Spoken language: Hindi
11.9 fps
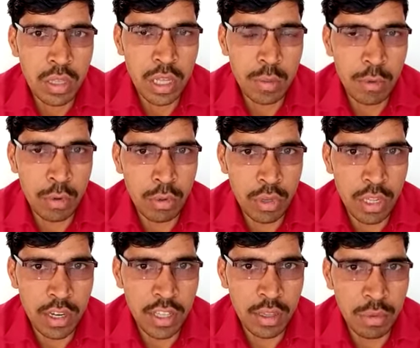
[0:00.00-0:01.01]
हम लोगों
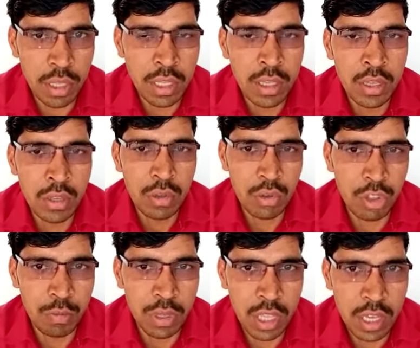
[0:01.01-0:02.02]
के लिए भी
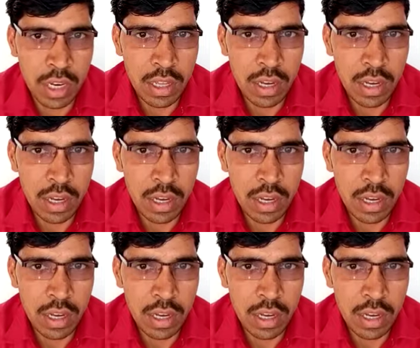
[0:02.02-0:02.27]
कुछ विचार